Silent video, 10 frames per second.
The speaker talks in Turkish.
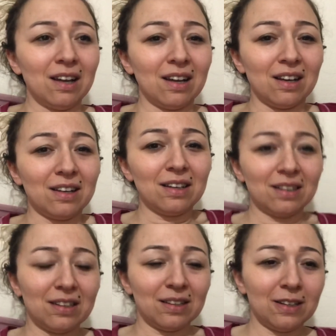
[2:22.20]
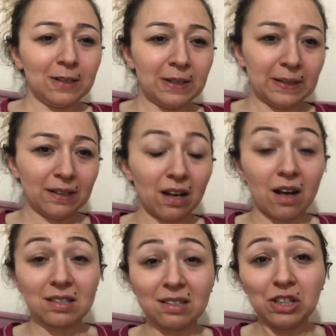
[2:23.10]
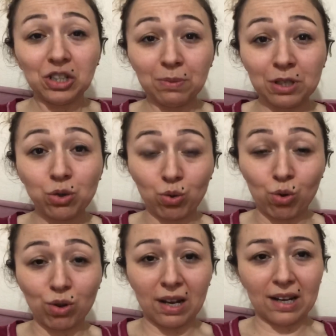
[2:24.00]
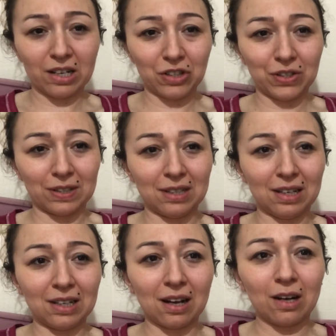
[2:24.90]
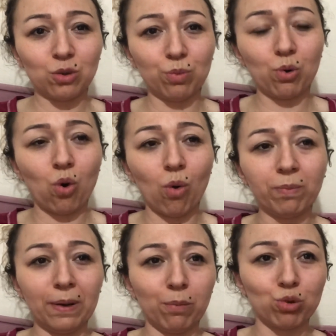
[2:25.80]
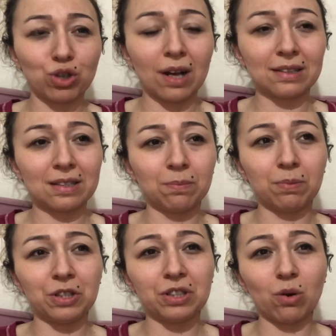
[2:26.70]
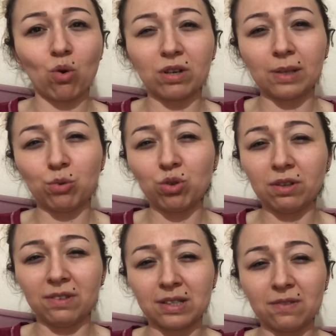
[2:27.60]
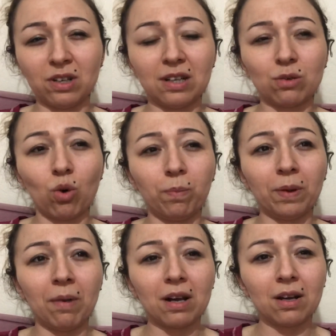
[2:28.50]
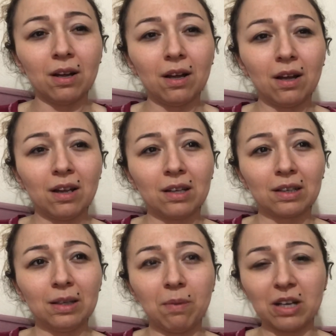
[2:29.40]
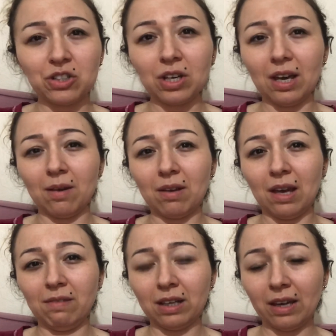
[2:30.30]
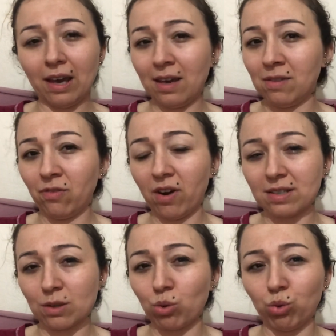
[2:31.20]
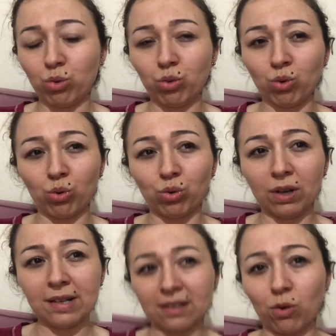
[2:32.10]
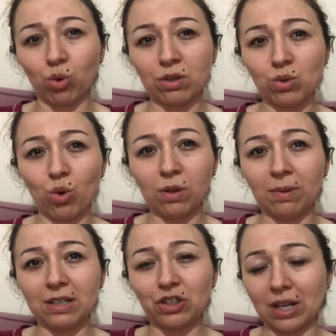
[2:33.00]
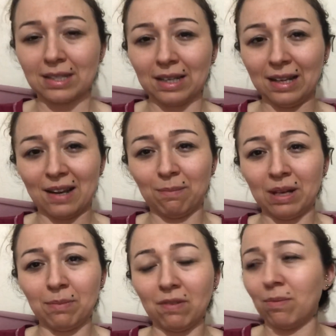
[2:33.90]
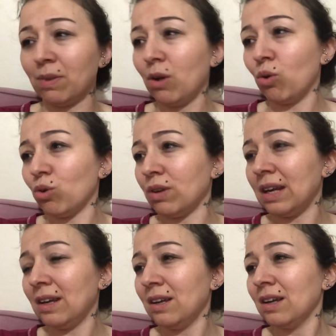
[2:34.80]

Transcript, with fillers: Ee, aslında işimizi çok kolaylaştırdı. Hani gardırobu komple boşaltıp işte oradaki bütün ıvır zıvırları toplamak ki bence evdeki en fazla döküntünün olduğu yer yatak odası olabilir şahsen yani benim evimde öyle.